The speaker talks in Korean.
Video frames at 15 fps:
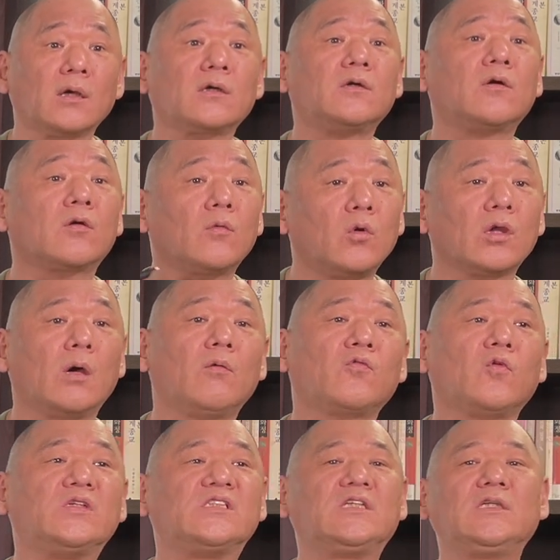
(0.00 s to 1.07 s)
그거는 뭐냐면
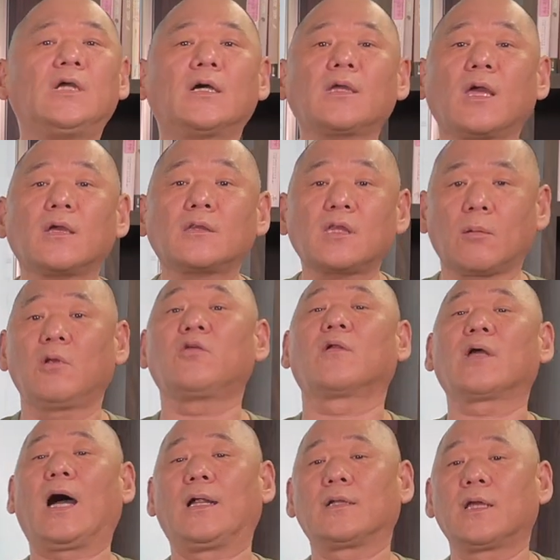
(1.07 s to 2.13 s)
소위 신약했기 때문에 저는
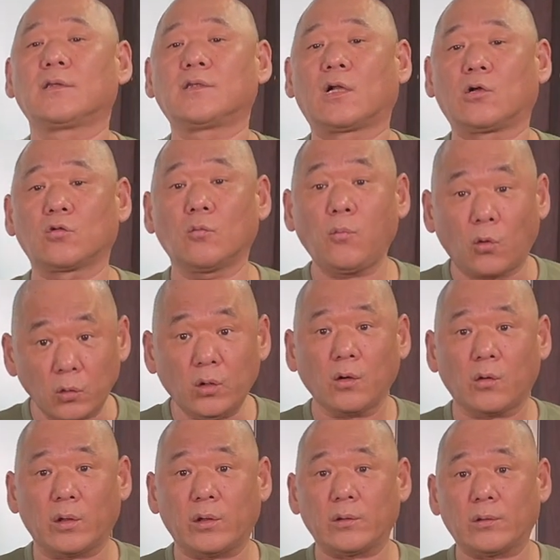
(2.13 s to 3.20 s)
가능했다라고도 보는
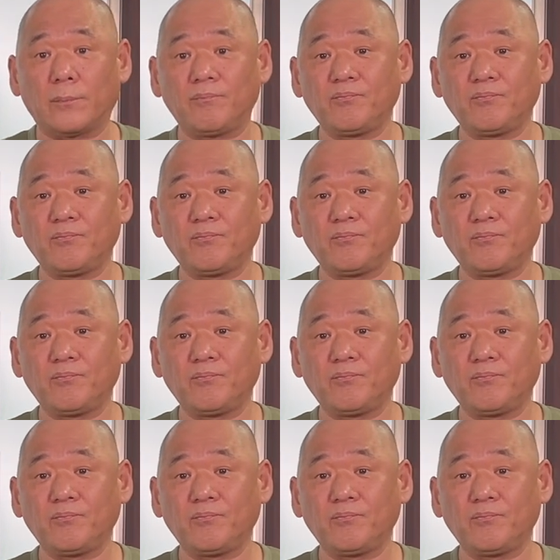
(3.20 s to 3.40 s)
거예요.